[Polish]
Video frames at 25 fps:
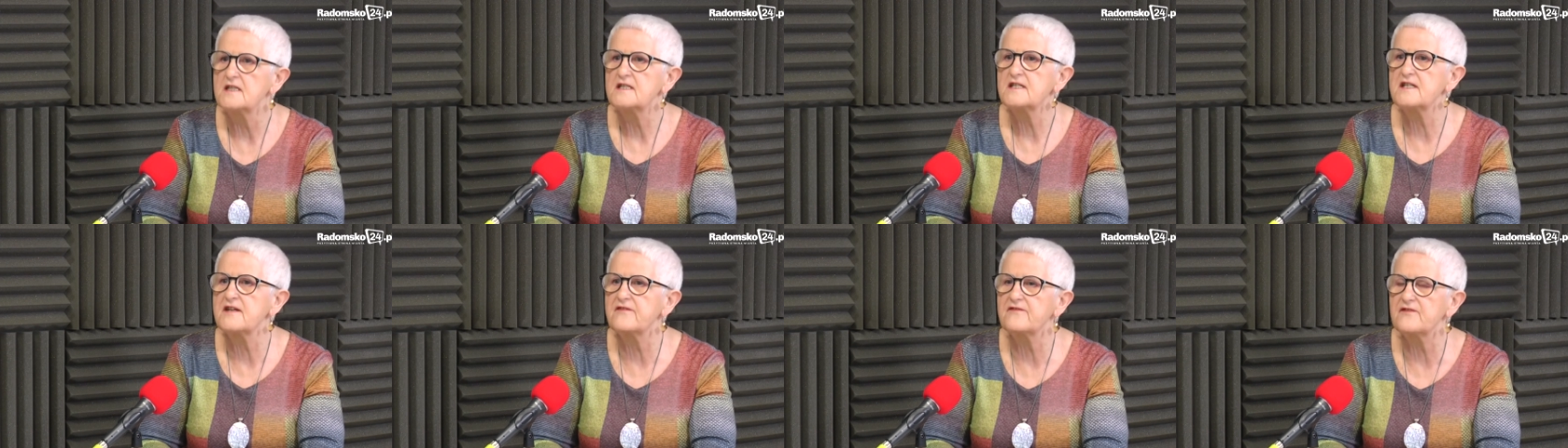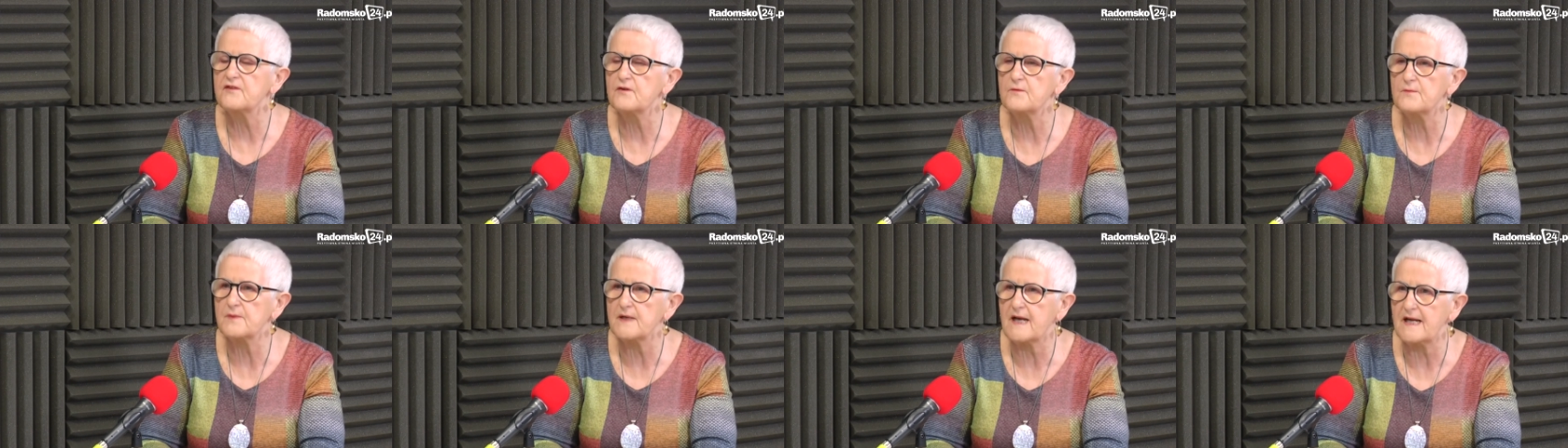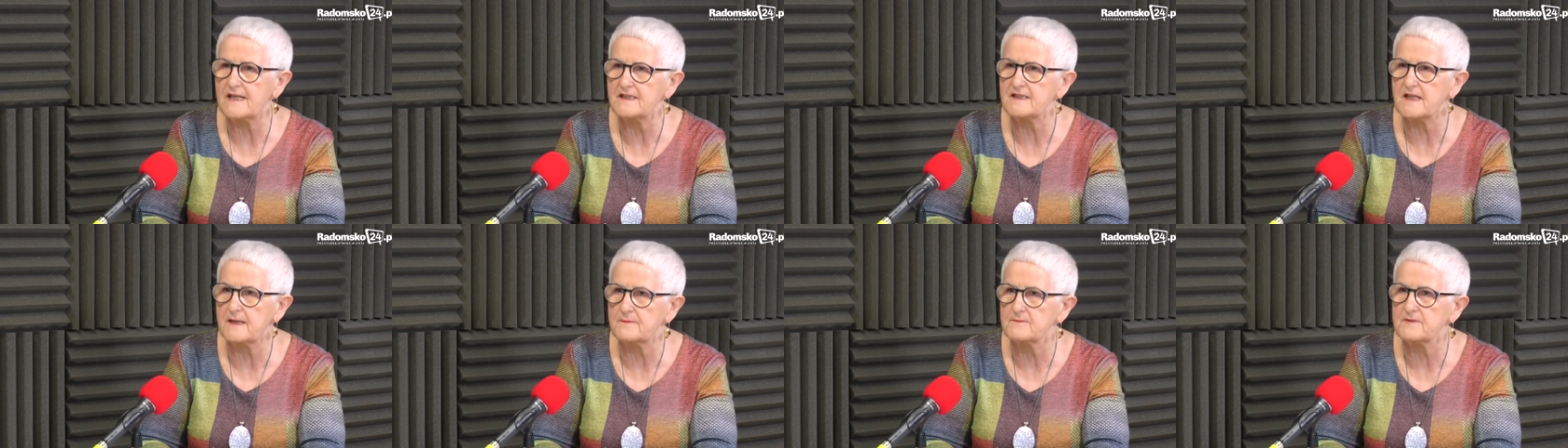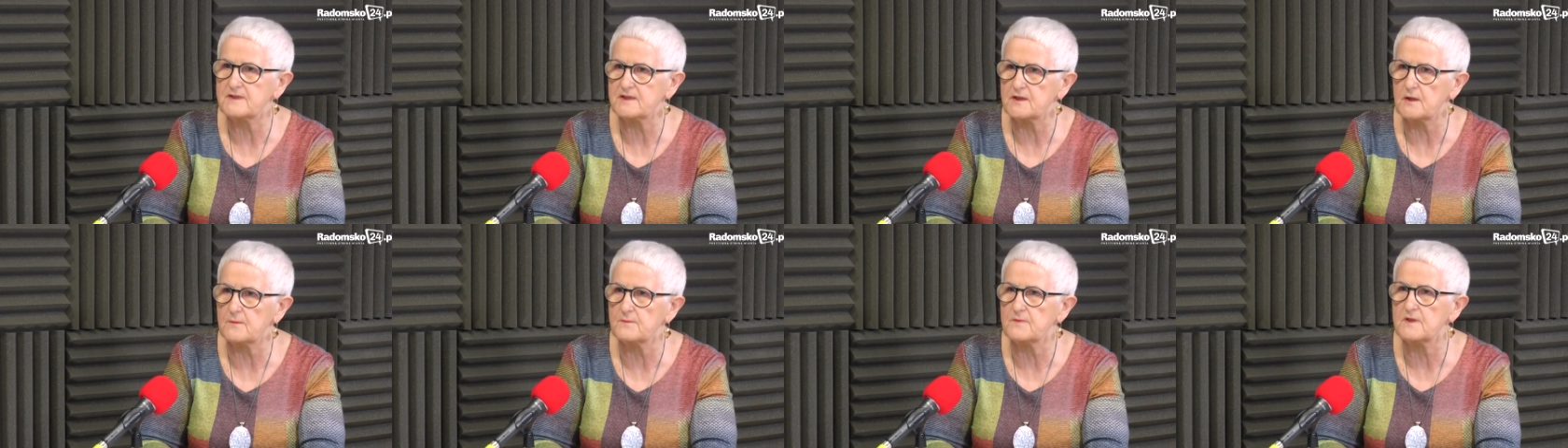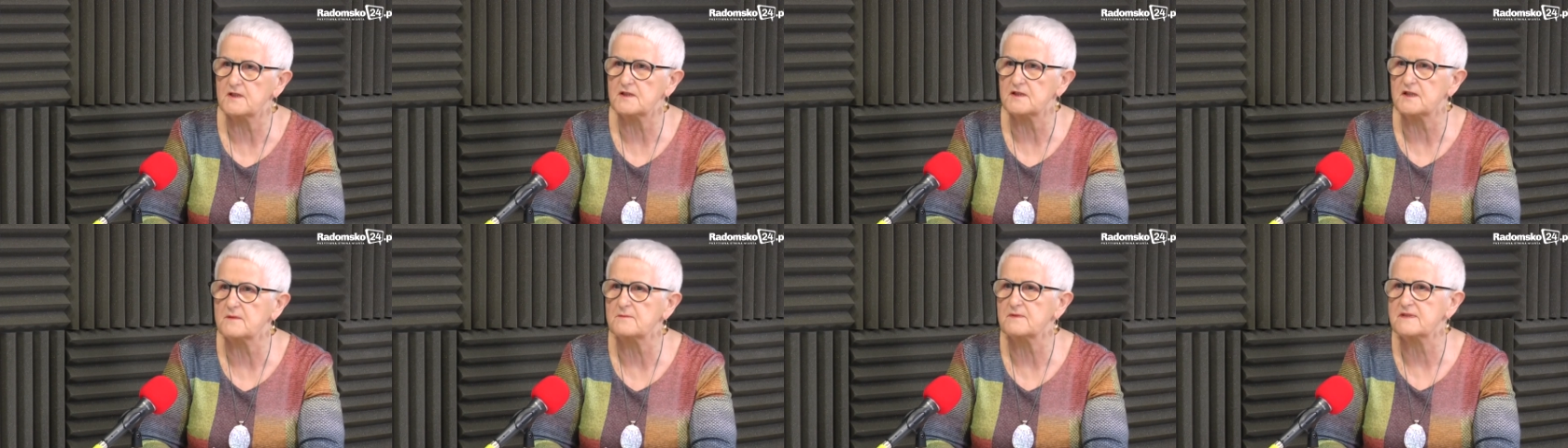Nie wyobrażam
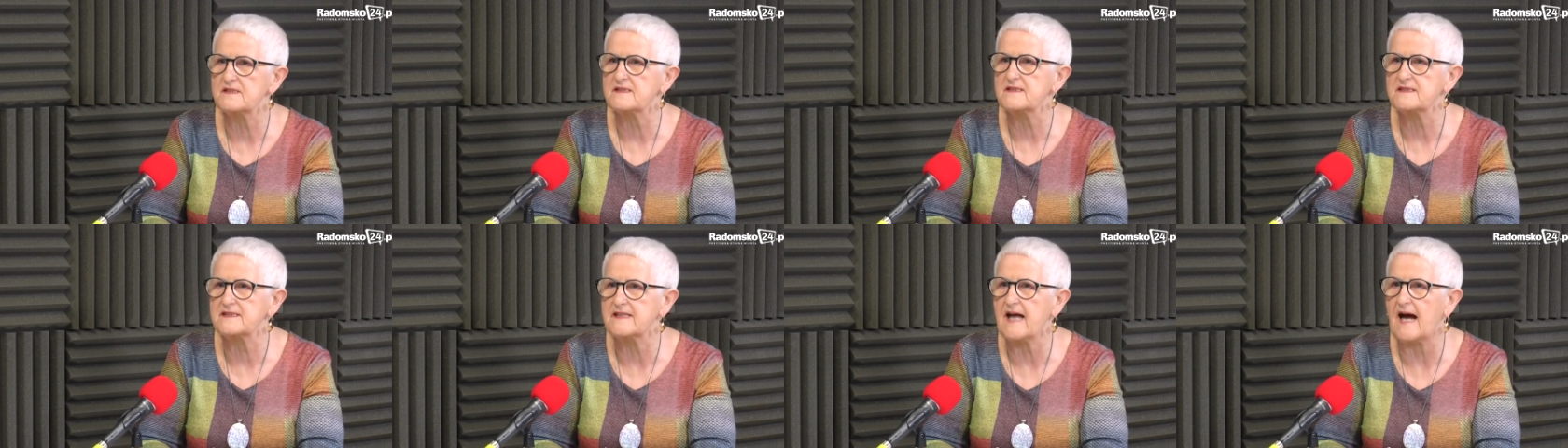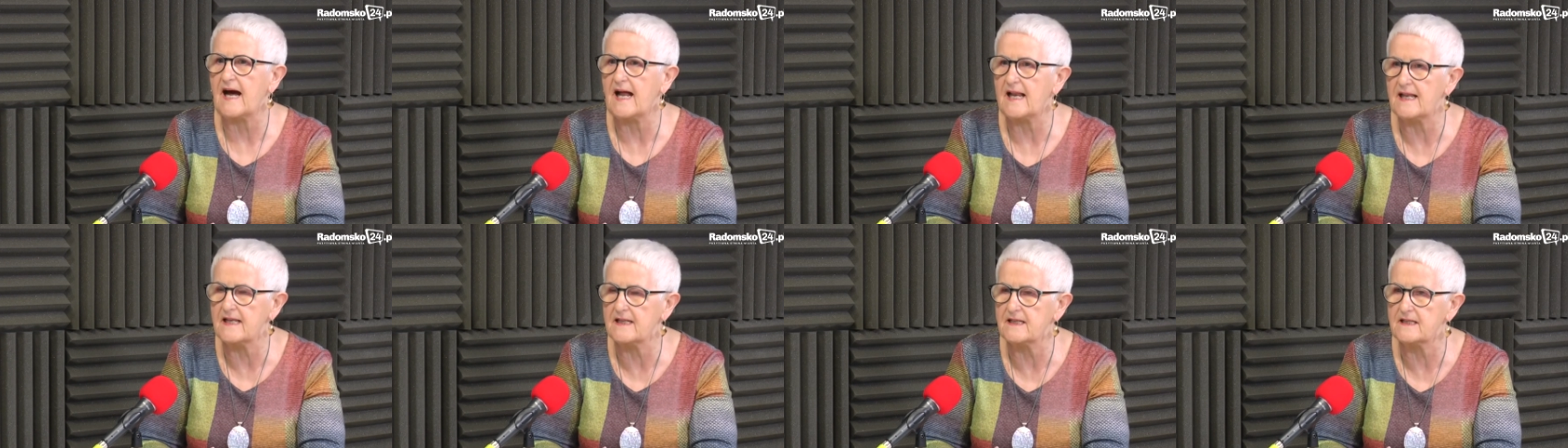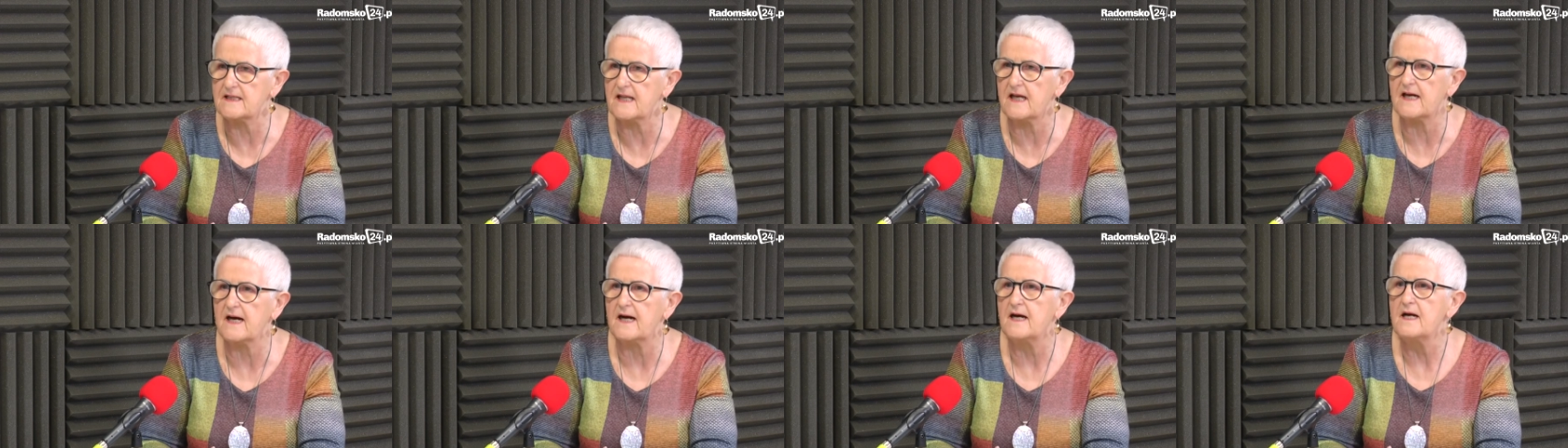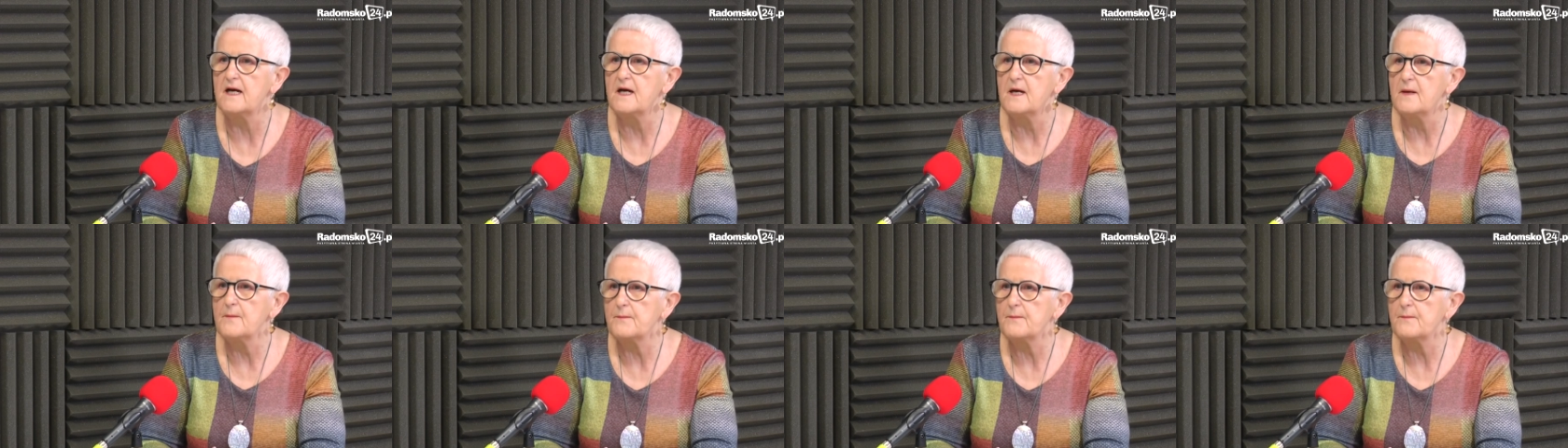sobie, żeby zdalna